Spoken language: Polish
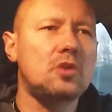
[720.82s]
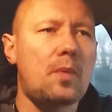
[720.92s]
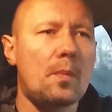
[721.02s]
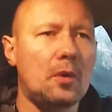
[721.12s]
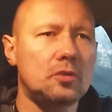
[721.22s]

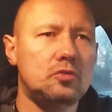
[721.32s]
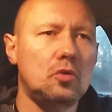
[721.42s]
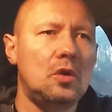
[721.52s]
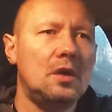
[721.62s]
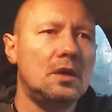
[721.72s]
to po
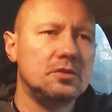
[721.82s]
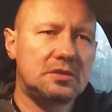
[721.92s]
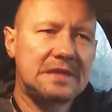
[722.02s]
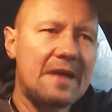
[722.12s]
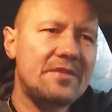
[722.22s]
prostu
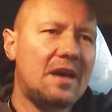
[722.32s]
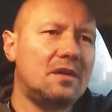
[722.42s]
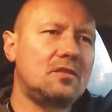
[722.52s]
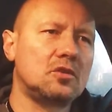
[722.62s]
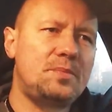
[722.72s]

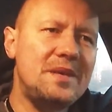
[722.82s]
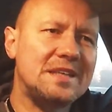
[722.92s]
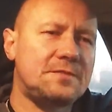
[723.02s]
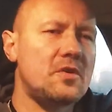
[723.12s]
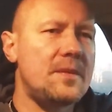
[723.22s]
zostawia,
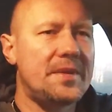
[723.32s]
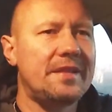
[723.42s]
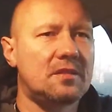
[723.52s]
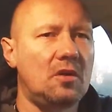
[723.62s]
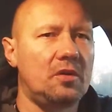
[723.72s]
odbija swoje
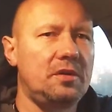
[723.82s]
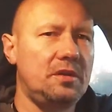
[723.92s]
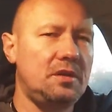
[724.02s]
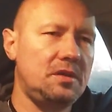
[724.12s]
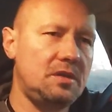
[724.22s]
piętno i,
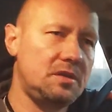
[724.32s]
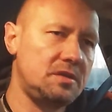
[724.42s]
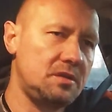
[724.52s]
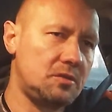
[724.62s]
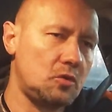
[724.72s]

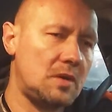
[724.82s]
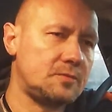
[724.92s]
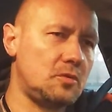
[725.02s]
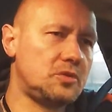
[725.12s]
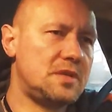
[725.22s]
i, i tu
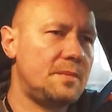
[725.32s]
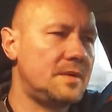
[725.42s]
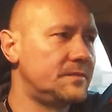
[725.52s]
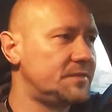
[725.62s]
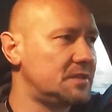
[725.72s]
absolutnie
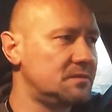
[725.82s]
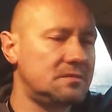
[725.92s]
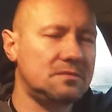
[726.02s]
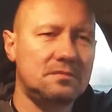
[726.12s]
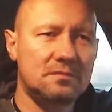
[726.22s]
bym
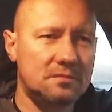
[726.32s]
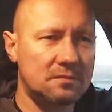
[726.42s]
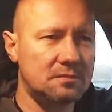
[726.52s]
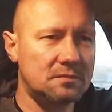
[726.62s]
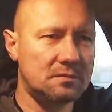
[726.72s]

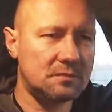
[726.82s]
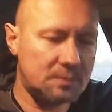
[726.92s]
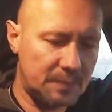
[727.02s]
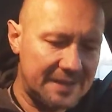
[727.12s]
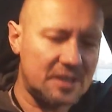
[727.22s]

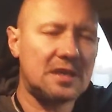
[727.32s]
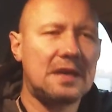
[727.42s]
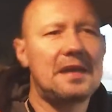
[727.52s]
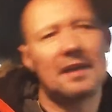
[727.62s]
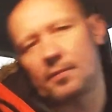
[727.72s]
Będę
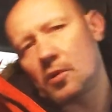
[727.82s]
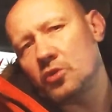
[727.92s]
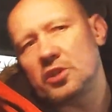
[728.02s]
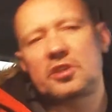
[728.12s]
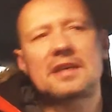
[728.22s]
czekał, ja
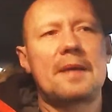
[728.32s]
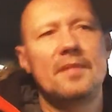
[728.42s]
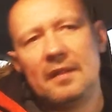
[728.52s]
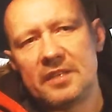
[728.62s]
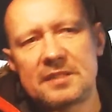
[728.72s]
spokojnie
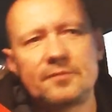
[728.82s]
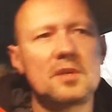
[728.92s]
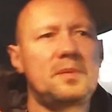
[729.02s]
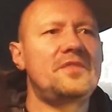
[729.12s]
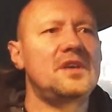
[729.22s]
czekam, jestem
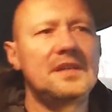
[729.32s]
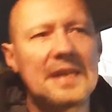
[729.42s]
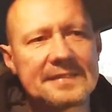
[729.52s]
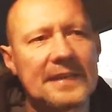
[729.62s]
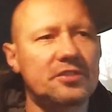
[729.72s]
cierpliwy
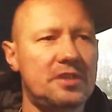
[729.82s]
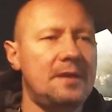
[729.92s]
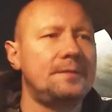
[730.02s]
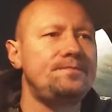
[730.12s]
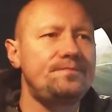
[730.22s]
jak zawsze.